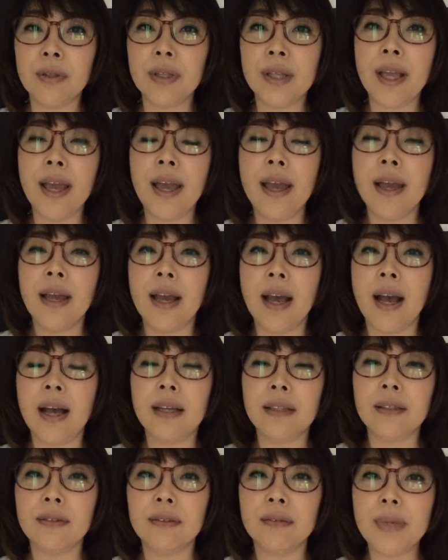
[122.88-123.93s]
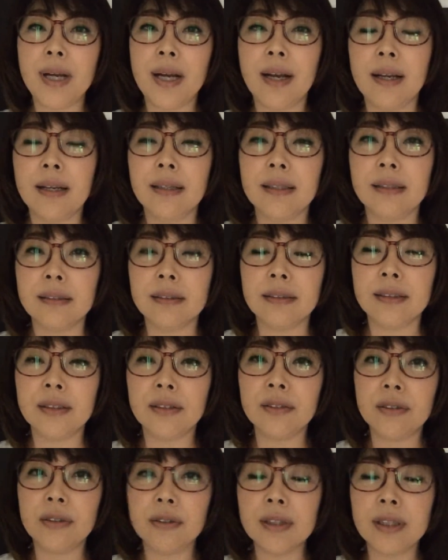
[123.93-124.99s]
それであの、まあ、
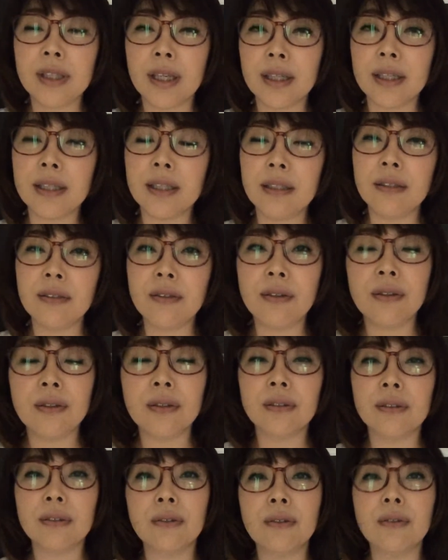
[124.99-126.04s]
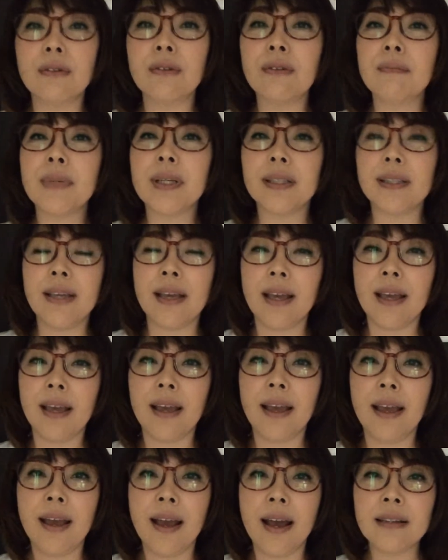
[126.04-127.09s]
出張先のところま
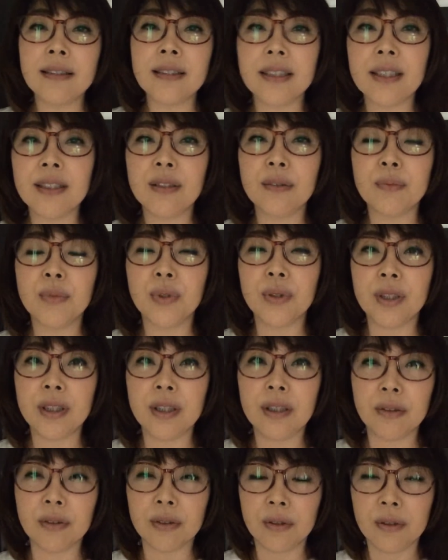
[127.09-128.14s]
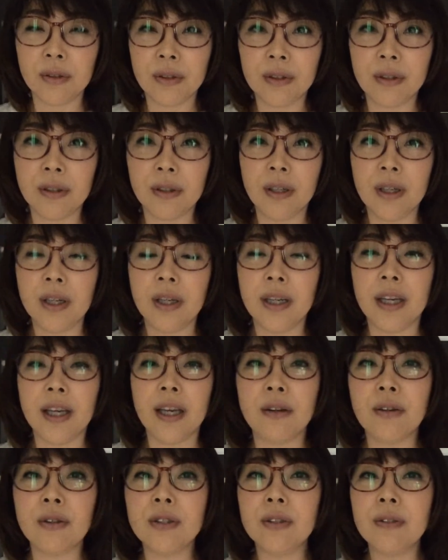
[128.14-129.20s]
でアクセスもいいのと、
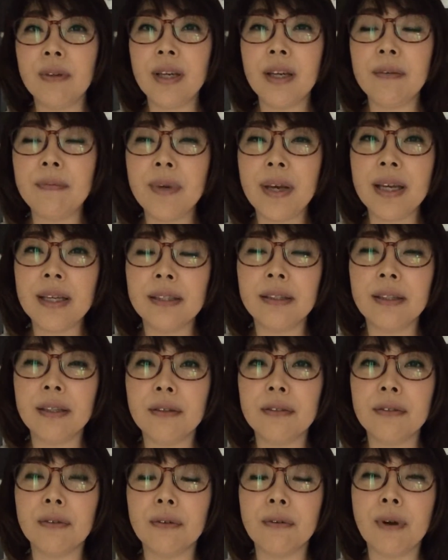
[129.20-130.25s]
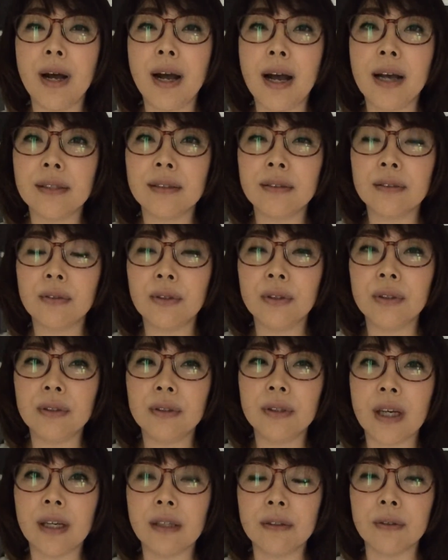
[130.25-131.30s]
えー、コーズウェイベイっていうのはすごい
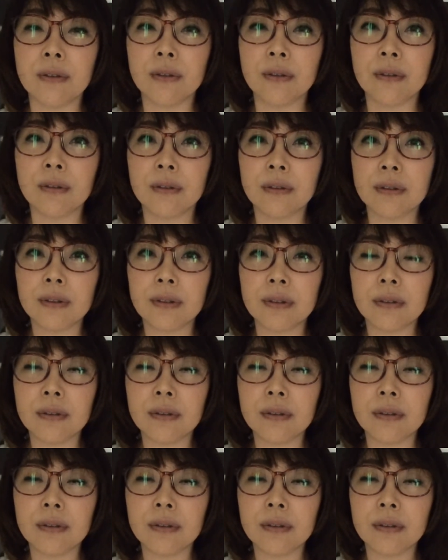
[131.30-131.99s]
あの